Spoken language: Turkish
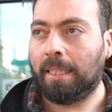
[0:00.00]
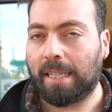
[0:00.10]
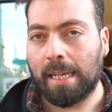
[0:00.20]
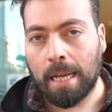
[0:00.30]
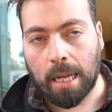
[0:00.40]

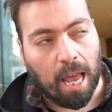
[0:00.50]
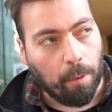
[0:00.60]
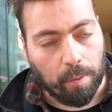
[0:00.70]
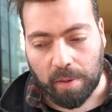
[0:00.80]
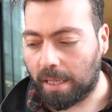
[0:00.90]
işte
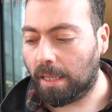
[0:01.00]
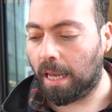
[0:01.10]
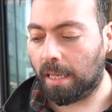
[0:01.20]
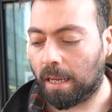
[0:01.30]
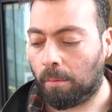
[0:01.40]
hepimizin
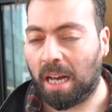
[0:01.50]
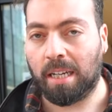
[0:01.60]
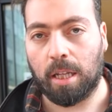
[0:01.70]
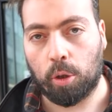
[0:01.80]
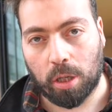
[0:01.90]
de
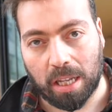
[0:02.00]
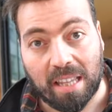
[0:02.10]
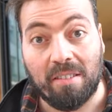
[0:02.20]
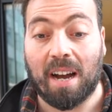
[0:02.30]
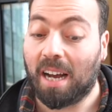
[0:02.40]
zamanında
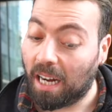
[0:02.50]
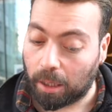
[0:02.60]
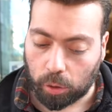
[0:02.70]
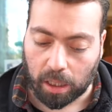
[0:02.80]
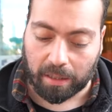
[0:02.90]
tükettiği ve
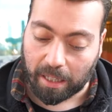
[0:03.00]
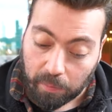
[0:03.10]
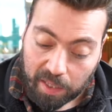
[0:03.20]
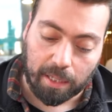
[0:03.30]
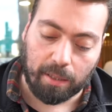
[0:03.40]
hala
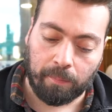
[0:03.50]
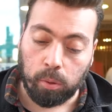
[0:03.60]
tükettiğimizin